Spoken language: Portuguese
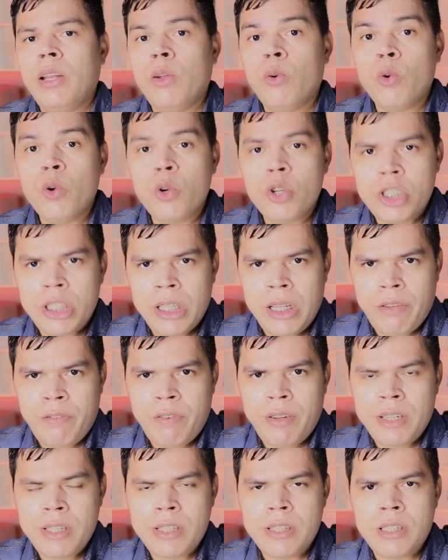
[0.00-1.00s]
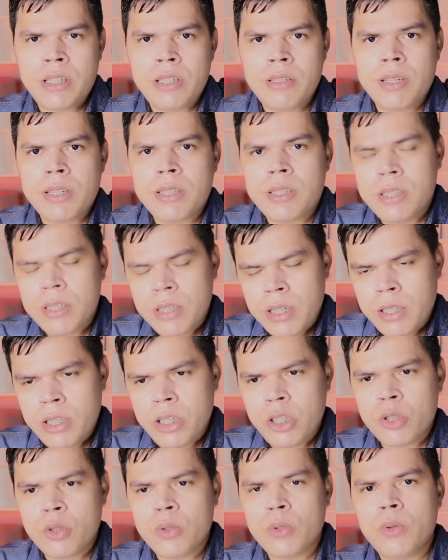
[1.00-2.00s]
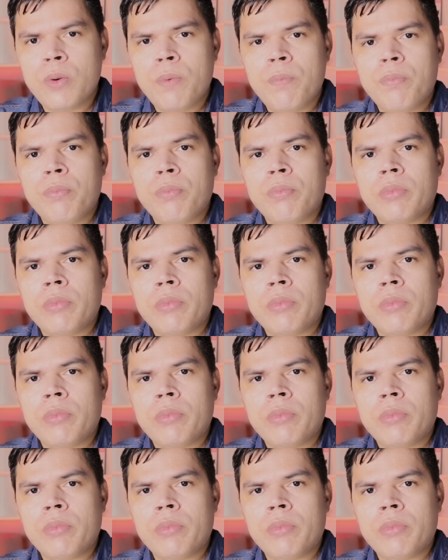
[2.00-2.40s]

hoje ele é falecido, assim que ele deixou